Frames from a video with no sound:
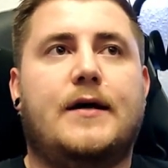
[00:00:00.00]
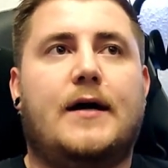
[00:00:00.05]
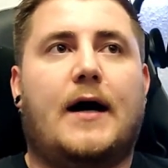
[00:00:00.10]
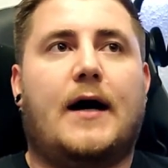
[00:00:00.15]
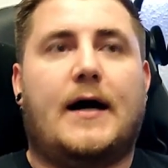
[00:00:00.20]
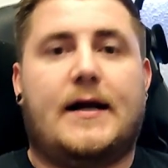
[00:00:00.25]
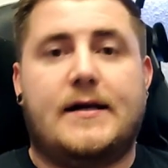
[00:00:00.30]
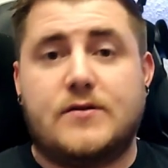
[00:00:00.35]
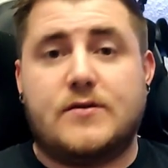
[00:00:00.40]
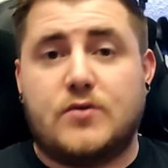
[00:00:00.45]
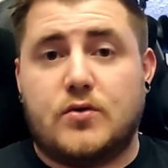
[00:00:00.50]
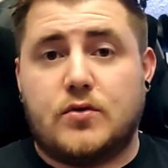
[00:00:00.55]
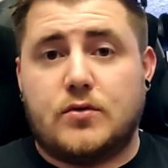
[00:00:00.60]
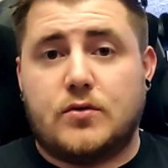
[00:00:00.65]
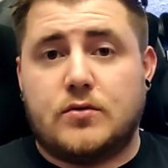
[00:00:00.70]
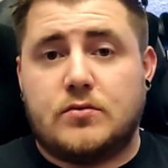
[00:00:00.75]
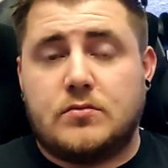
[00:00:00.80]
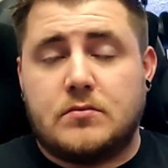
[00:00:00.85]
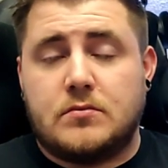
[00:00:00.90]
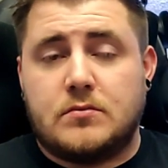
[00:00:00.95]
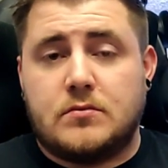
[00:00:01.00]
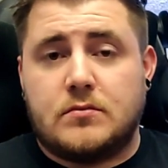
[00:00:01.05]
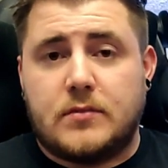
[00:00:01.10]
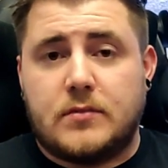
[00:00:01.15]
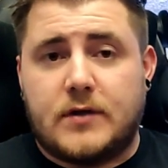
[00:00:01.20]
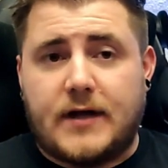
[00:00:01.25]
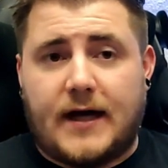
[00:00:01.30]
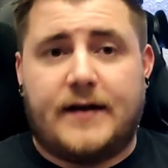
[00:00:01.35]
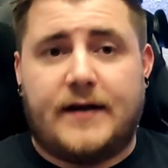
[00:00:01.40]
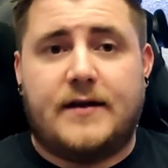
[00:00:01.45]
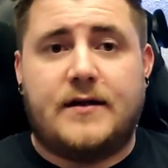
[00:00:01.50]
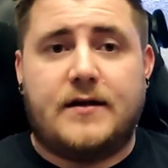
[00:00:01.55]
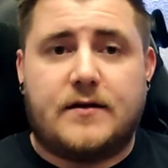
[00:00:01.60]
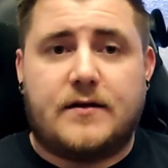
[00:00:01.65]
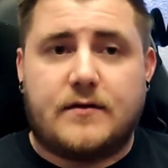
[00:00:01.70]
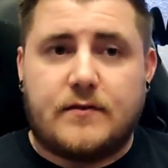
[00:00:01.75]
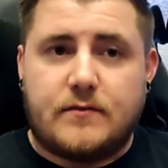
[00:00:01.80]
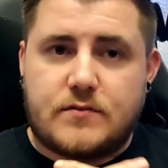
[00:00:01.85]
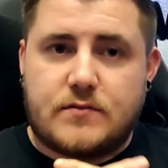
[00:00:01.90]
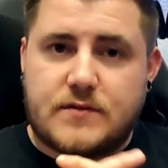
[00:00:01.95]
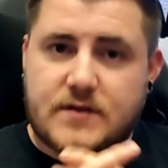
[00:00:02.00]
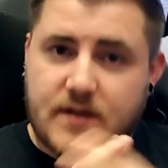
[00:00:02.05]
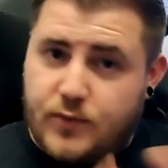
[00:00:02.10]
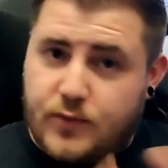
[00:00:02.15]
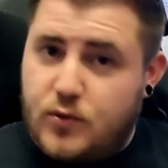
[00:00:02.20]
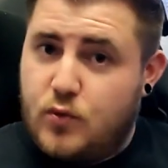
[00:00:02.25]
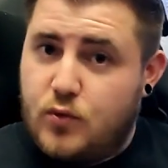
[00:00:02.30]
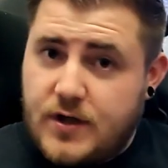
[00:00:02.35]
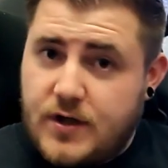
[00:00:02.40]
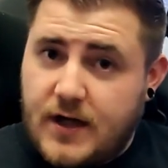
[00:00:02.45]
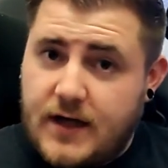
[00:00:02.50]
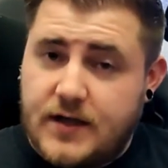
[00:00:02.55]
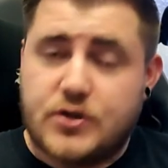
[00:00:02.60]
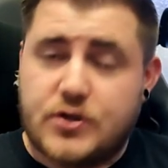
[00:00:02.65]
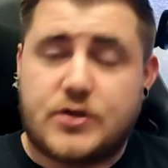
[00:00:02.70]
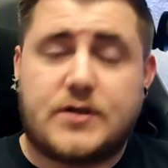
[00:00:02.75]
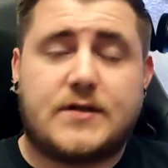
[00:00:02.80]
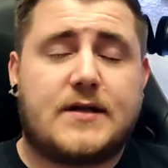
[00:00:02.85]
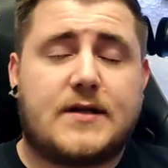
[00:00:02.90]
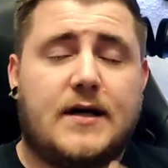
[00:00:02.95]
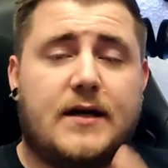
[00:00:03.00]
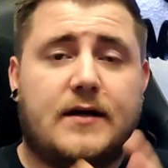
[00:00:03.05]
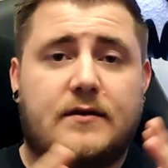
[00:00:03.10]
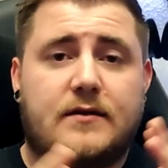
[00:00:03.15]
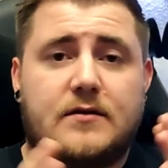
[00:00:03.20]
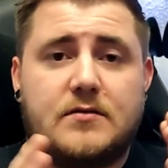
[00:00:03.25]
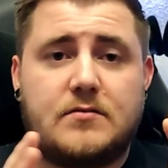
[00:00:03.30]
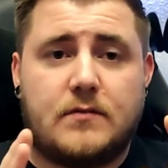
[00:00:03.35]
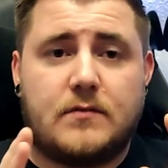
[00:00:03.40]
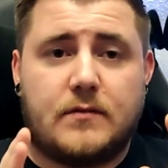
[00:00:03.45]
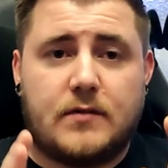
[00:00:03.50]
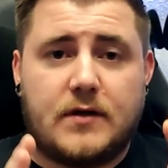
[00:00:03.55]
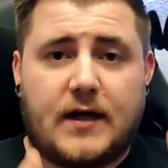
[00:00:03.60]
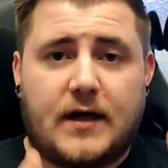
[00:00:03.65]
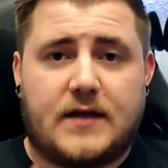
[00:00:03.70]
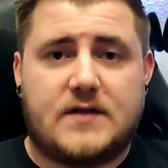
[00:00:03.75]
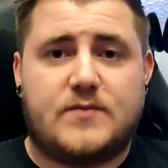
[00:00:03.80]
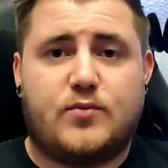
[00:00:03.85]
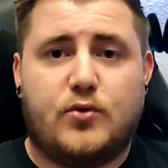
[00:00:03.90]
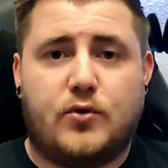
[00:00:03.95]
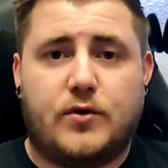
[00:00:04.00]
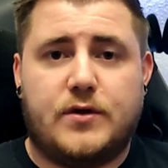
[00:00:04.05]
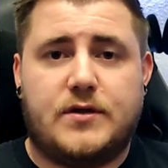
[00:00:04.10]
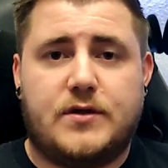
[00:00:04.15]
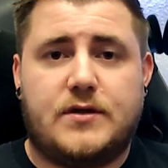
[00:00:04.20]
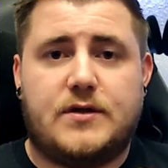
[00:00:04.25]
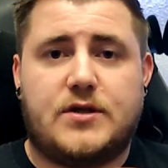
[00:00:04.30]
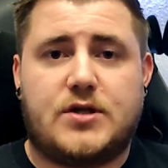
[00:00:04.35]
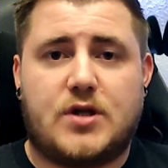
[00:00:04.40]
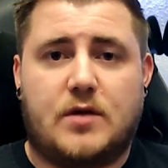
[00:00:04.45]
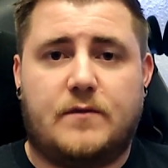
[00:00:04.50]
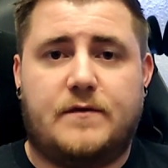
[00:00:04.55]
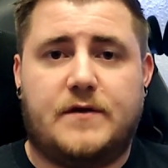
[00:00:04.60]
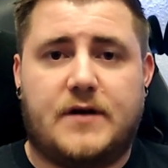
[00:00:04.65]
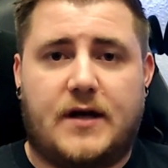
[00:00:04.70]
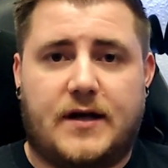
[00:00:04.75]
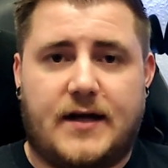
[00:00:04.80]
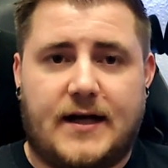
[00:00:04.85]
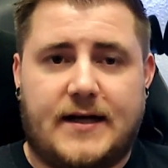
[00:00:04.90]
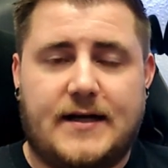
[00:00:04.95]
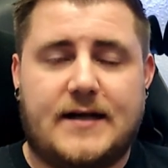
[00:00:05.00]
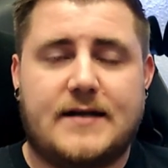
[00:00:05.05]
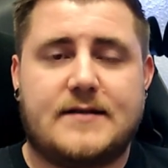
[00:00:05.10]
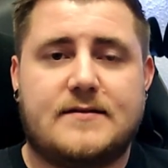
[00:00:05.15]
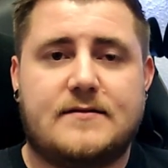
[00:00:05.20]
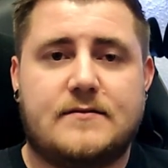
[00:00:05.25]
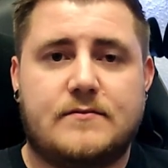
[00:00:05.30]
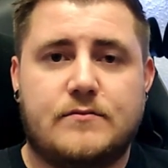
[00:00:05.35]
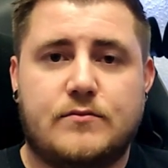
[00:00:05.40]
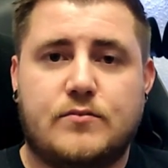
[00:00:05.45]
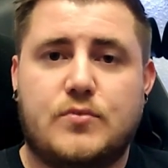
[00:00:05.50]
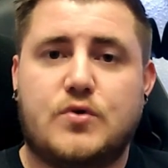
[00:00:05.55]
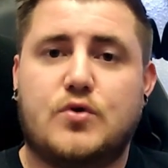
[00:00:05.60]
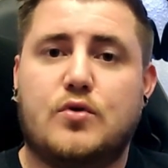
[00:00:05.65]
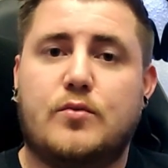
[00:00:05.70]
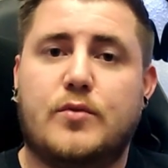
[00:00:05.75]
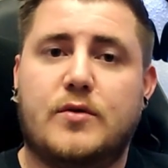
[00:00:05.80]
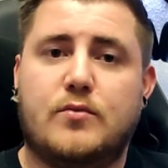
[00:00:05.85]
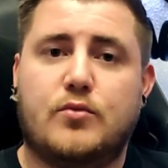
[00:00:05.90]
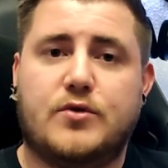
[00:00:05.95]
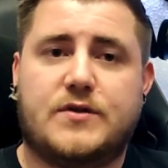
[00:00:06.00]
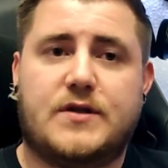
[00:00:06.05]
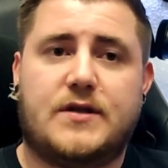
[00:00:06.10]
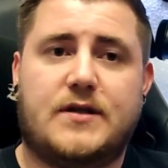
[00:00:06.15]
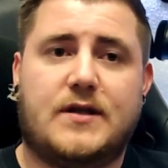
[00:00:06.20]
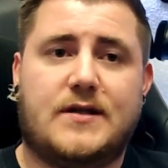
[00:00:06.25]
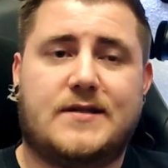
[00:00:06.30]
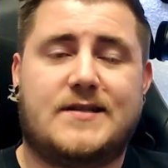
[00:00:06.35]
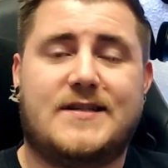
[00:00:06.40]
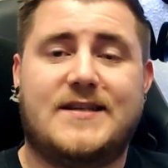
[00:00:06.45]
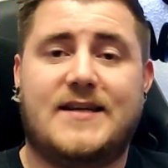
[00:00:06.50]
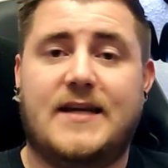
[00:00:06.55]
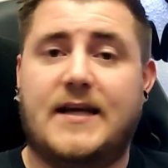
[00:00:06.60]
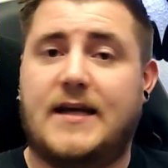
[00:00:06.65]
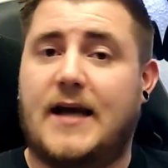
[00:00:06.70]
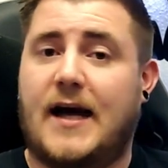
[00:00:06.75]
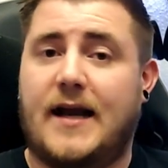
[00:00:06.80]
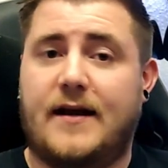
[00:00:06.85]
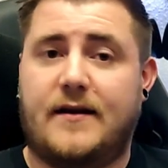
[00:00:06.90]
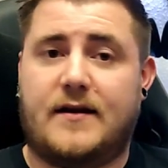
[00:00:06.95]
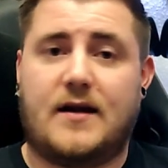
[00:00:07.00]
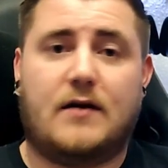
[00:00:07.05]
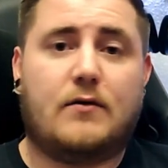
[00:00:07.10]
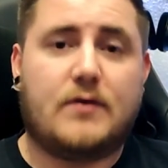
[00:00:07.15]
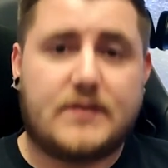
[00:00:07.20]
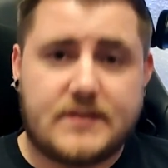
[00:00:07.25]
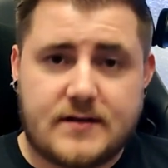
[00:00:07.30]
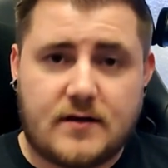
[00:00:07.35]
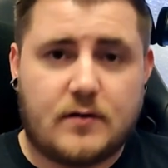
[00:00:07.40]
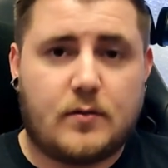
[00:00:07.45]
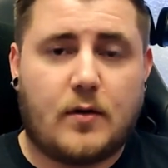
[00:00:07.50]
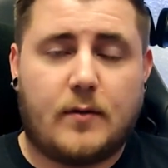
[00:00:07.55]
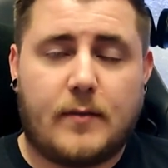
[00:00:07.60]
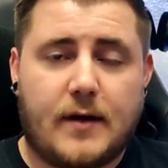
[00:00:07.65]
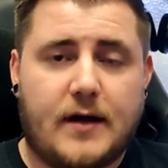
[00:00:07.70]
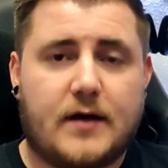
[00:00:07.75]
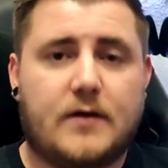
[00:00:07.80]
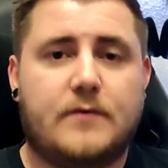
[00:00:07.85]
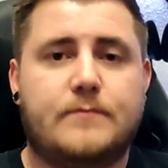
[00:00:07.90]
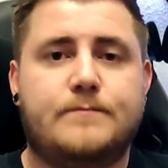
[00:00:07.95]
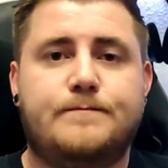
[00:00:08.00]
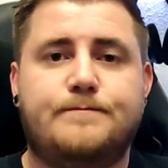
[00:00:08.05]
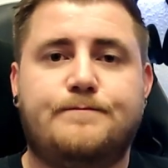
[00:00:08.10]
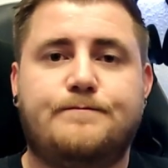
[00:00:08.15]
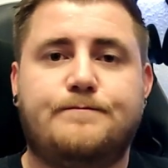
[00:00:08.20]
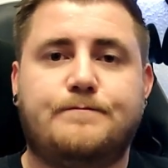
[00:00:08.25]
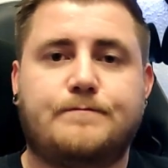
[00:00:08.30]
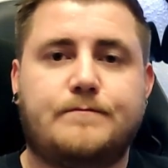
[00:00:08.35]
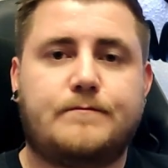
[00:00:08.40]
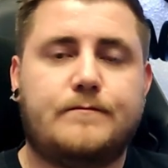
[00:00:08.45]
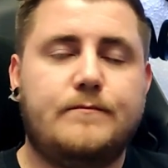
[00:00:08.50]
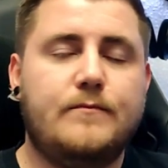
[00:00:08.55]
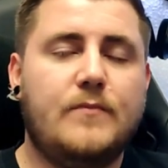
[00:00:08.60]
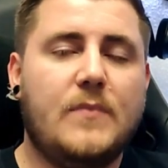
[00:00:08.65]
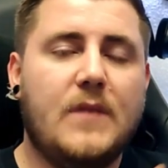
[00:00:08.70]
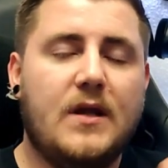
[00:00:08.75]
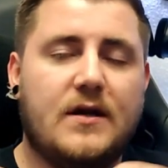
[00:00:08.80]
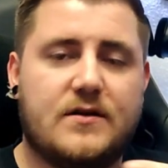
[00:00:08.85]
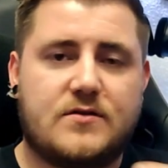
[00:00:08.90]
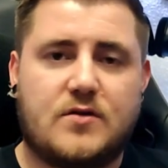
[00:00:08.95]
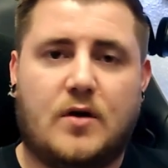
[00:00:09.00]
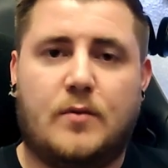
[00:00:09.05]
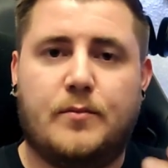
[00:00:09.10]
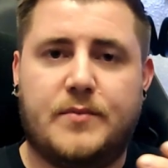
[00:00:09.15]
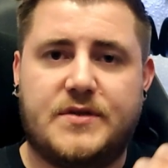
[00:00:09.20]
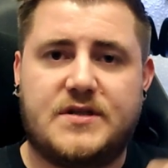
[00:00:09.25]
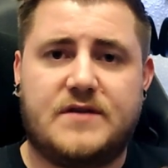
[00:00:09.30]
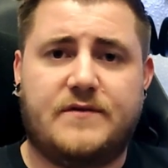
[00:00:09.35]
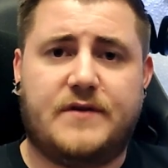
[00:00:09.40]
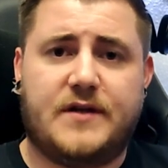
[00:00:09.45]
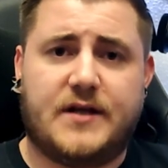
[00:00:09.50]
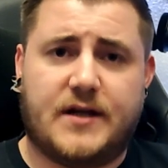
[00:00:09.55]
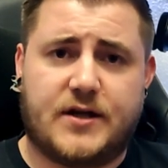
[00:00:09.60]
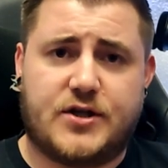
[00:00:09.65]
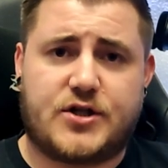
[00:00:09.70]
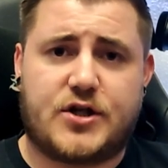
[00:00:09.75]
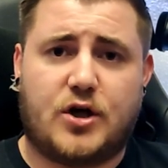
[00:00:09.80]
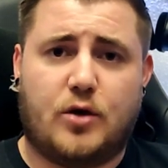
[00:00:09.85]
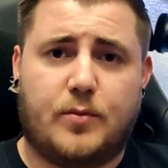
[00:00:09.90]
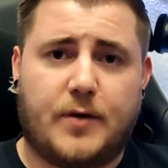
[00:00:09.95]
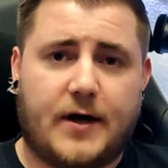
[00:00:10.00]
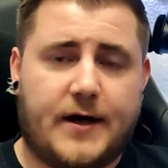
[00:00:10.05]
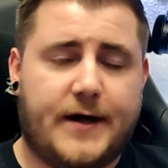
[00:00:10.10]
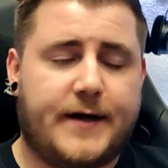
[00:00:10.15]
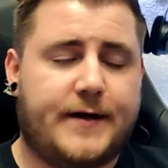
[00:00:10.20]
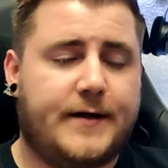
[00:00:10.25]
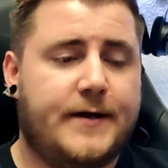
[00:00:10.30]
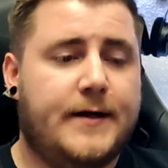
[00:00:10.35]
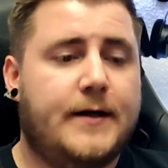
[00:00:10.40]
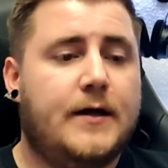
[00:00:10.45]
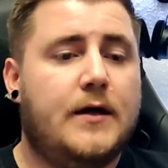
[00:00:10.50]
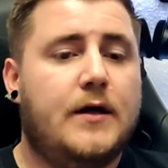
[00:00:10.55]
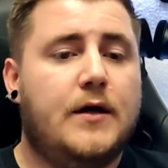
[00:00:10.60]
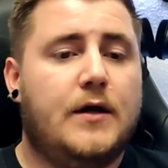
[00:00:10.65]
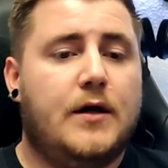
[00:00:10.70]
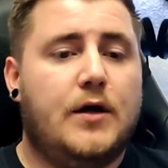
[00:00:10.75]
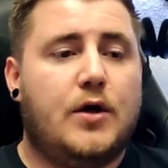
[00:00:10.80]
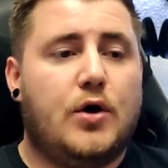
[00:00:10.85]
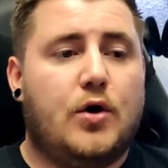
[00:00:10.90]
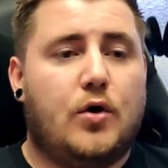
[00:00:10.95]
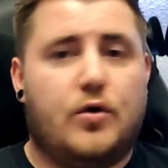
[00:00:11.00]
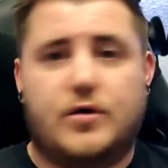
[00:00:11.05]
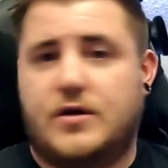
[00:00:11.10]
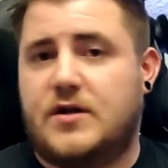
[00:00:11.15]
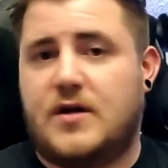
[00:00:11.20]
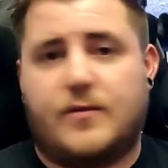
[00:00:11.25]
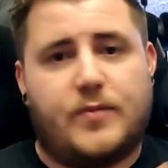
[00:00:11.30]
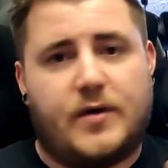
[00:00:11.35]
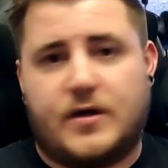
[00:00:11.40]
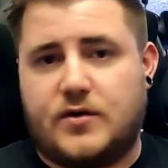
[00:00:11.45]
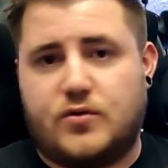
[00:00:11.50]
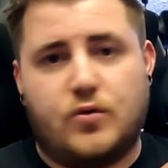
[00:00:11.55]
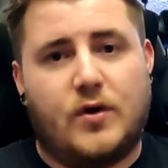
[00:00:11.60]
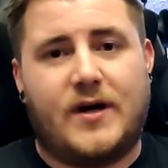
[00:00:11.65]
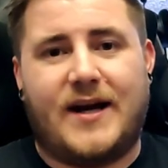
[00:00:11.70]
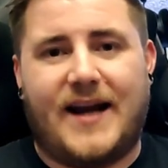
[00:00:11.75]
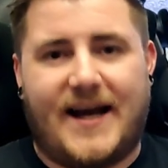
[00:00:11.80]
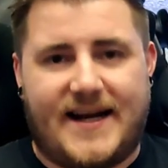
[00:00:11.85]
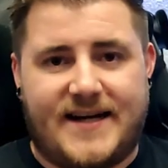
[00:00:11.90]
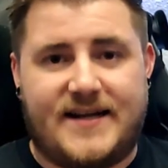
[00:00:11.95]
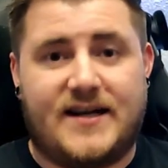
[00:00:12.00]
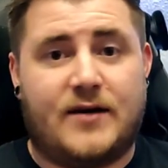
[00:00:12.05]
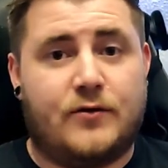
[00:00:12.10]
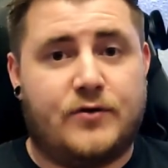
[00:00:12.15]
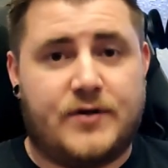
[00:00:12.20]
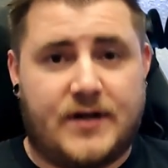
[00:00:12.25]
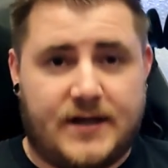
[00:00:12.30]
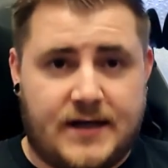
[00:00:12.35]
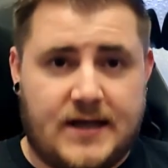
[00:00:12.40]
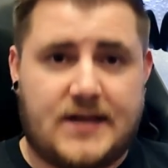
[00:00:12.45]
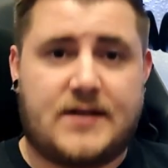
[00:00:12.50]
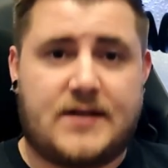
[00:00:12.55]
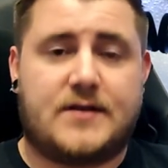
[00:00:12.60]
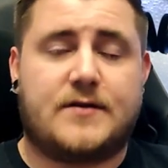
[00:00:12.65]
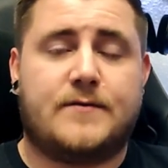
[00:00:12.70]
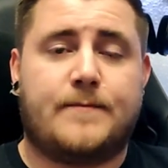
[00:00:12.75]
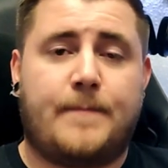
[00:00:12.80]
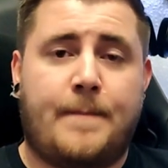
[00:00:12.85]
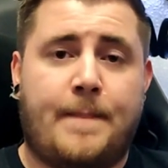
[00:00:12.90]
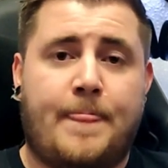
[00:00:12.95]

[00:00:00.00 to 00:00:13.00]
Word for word: Also kann ich CPU-technisch gesagt, ganz beruhigt die Staubfilter dran lassen. Somit muss ich das nicht andauernd sauber machen. Es kommt ein bisschen weniger Staub rein und die Temperaturen leiden darunter nicht.